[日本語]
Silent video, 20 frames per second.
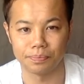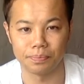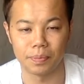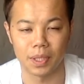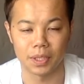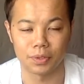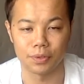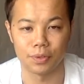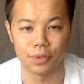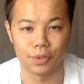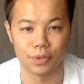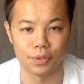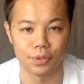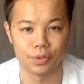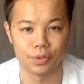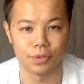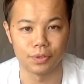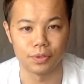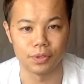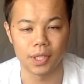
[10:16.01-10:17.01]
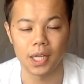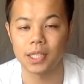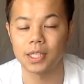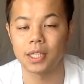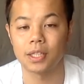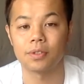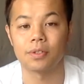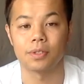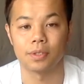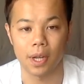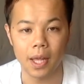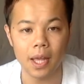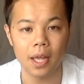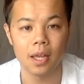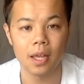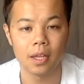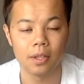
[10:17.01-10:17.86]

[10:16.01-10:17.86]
まあ、そういう大事な人ですね